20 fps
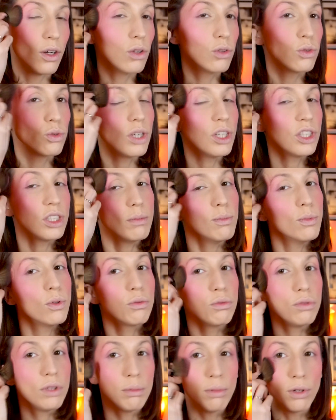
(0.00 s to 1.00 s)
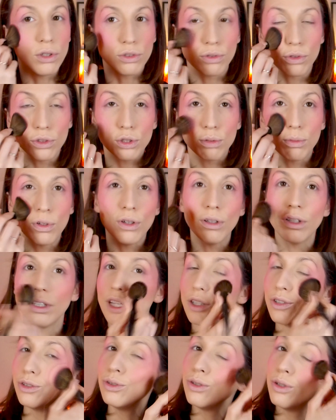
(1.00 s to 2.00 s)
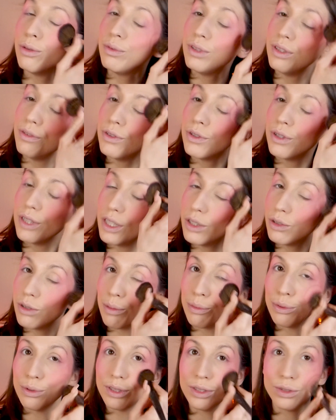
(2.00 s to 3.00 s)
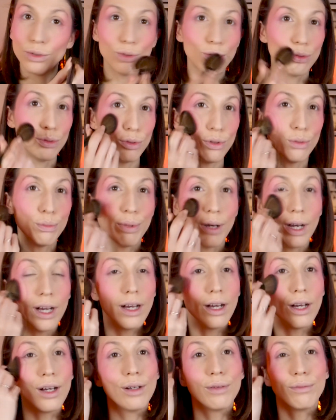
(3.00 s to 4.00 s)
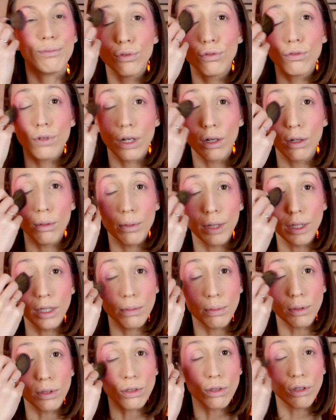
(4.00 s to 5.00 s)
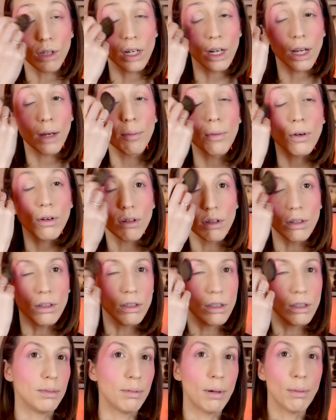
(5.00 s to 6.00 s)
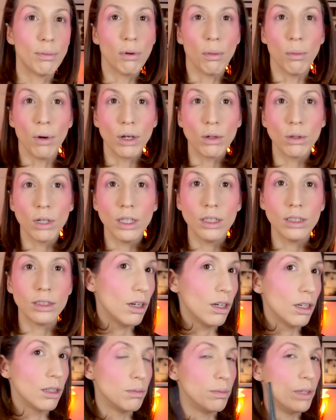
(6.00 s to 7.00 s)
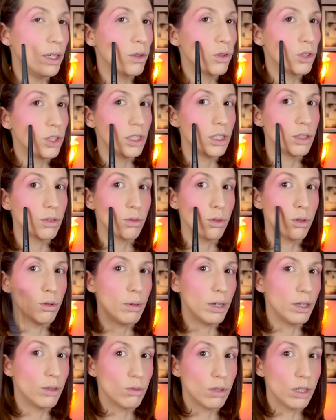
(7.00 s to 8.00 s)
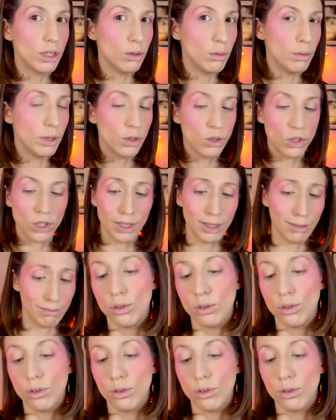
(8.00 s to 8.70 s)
En tout cas, j'aime beaucoup les blushs. Franchement, il y a juste le petit violet, je suis un peu déçue de pas pouvoir le mettre parce que clairement, euh, c'est pas pour moi quoi. Ah, le mélanger, c'est sont trop belles toutes les de mélanger.